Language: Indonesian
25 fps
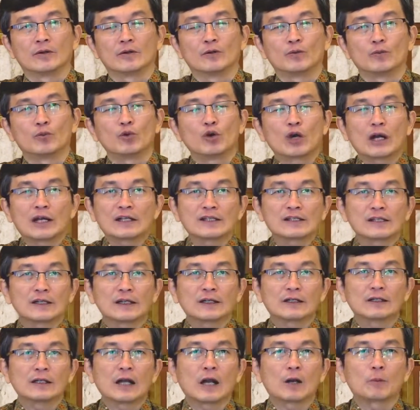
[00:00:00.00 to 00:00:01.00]
Bukan
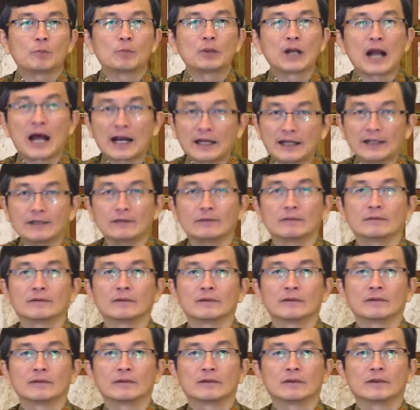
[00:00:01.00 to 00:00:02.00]
sekadar berani,
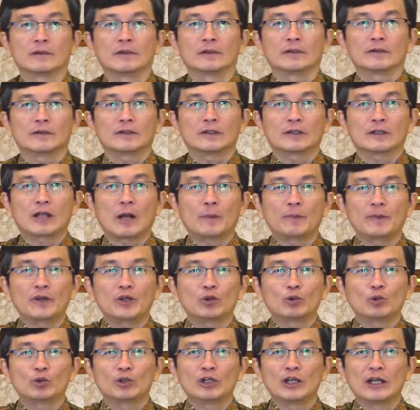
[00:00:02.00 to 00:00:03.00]
tetapi
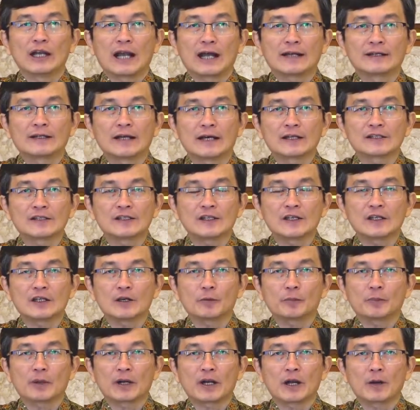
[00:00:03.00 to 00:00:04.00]
itu dilandasi
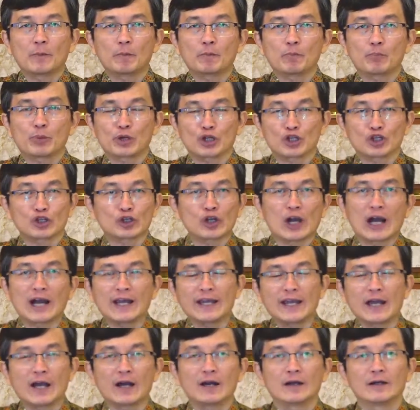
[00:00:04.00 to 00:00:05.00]
kepada
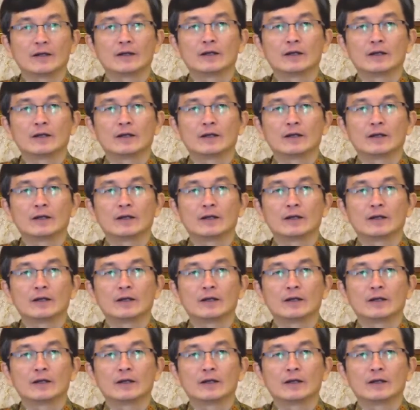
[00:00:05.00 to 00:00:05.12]
percaya